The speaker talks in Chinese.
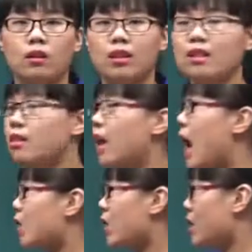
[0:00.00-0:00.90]
因此
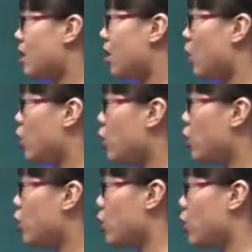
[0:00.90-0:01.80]
啊，这三条
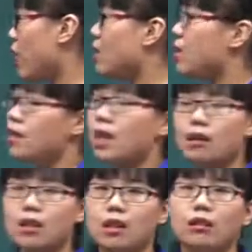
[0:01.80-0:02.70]
事实上是
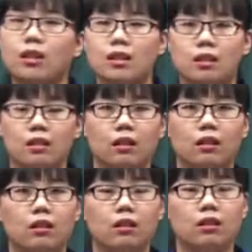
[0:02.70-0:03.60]
层层递进的。
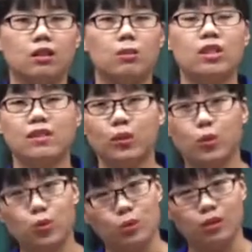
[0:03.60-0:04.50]
那么，希望
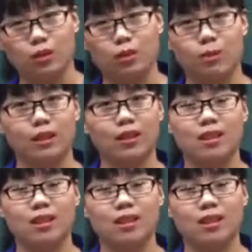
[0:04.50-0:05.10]
同学们能够把它